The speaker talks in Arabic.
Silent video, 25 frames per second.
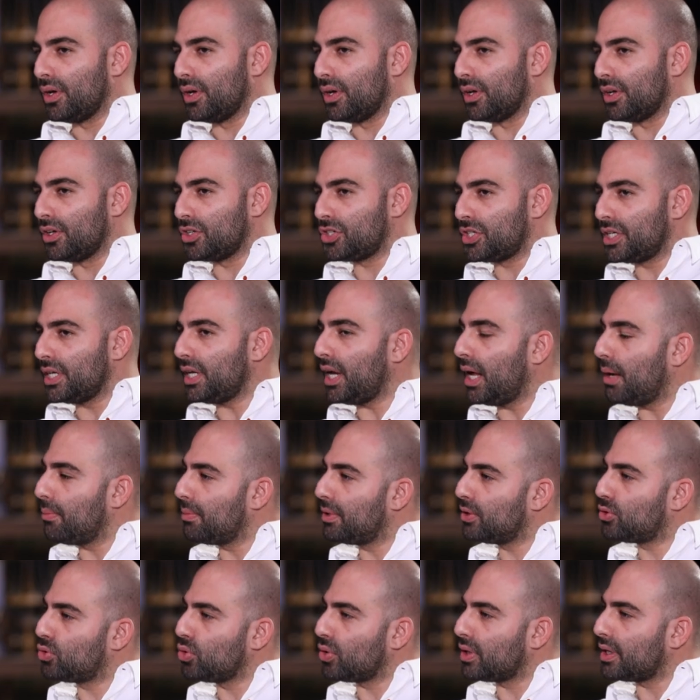الشيء آه، اللي
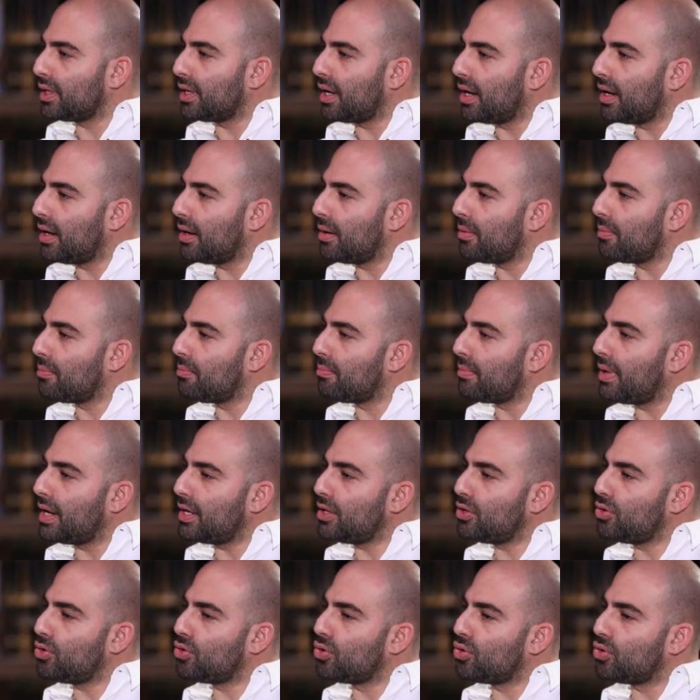عملته غنى
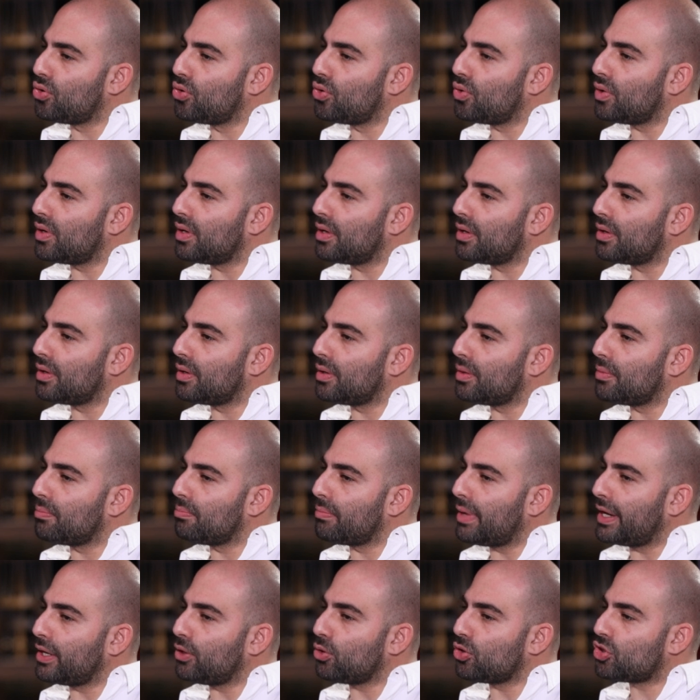منه آه،
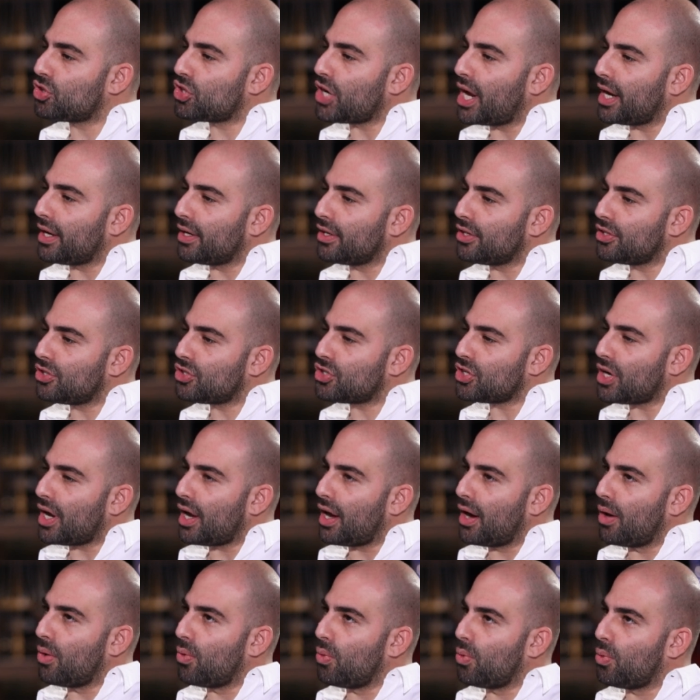منه تشالنج
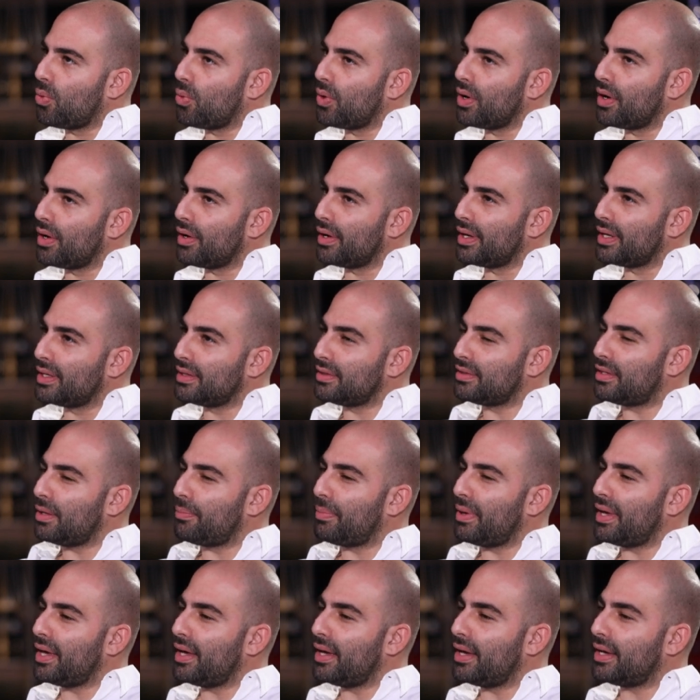او آه،
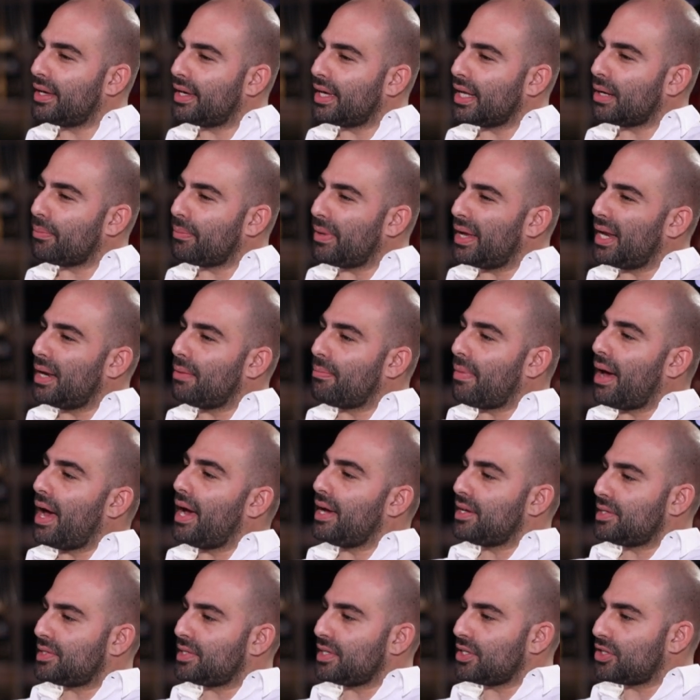انتباه كرمال
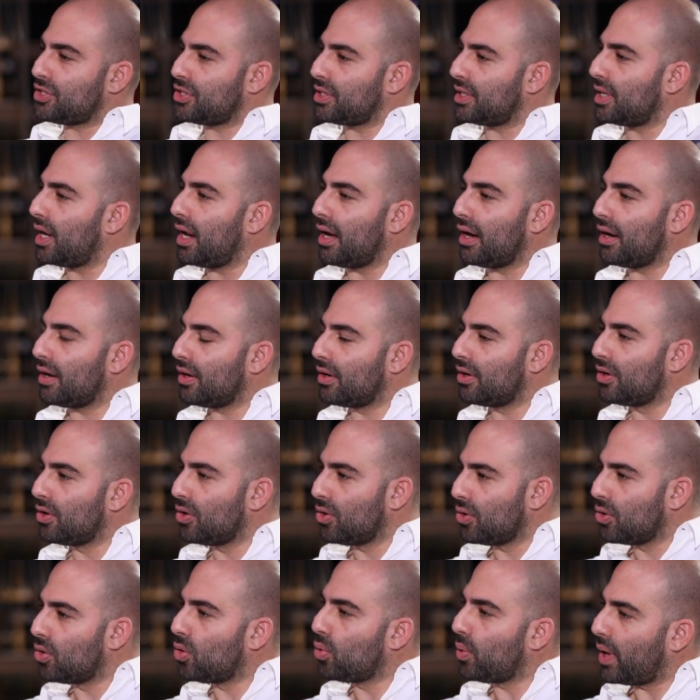ما يصير شيء لا
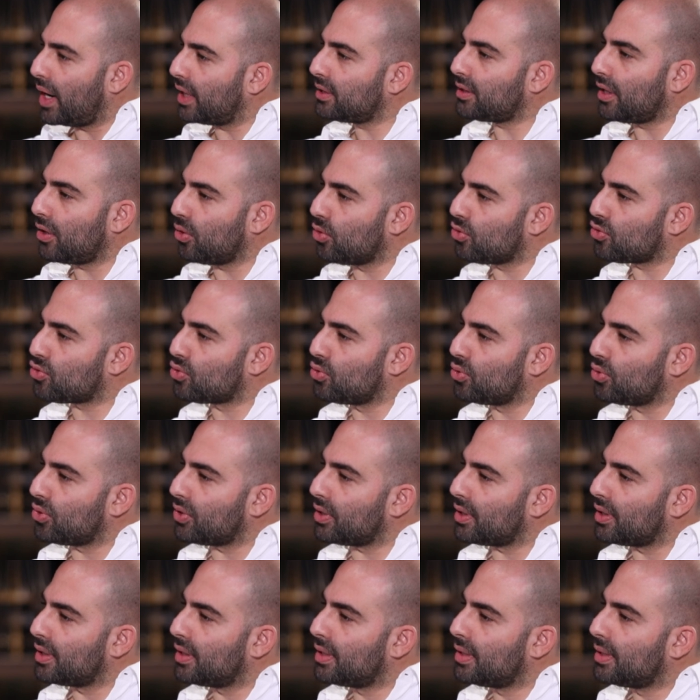هو هذا الاصول
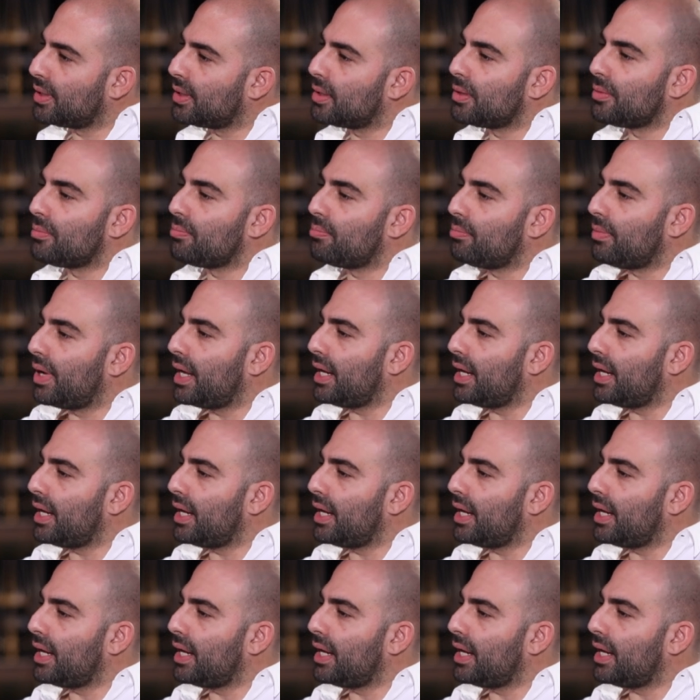ما